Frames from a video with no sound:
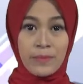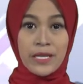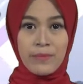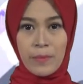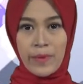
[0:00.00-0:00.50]

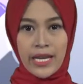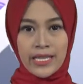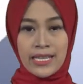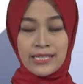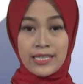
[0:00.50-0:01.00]
lima
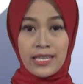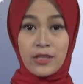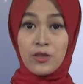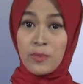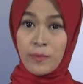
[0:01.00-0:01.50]
pengedar
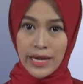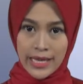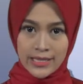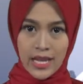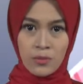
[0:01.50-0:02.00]
sekaligus pemakai
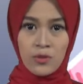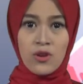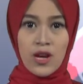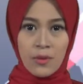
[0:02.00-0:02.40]
sabu